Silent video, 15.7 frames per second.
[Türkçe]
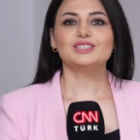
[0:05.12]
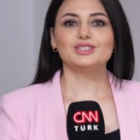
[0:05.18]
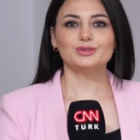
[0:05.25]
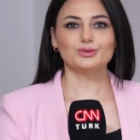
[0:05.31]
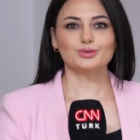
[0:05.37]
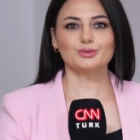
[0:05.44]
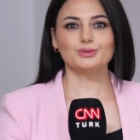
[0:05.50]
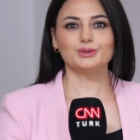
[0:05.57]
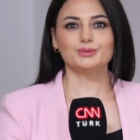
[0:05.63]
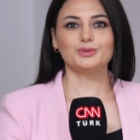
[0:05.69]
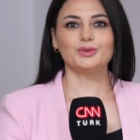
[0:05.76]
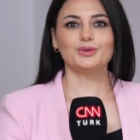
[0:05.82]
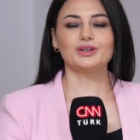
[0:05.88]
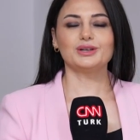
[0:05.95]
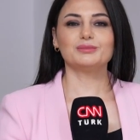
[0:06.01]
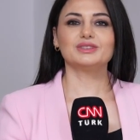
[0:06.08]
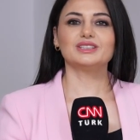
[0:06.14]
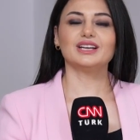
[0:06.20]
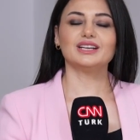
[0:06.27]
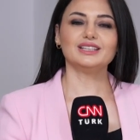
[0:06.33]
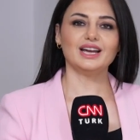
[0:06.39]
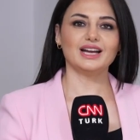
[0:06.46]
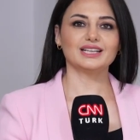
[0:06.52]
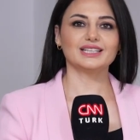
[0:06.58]
İşin Uzmanı programından
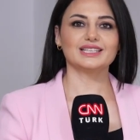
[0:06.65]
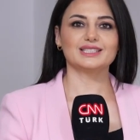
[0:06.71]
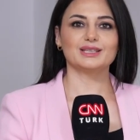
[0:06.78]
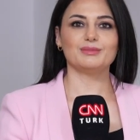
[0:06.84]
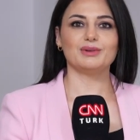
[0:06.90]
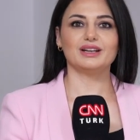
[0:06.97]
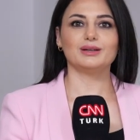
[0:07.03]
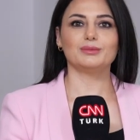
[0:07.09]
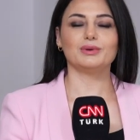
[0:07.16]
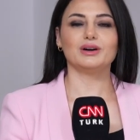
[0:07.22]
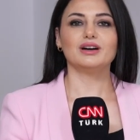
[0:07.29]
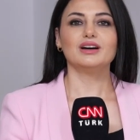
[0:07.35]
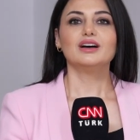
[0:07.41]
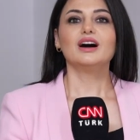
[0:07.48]
herkese merhaba.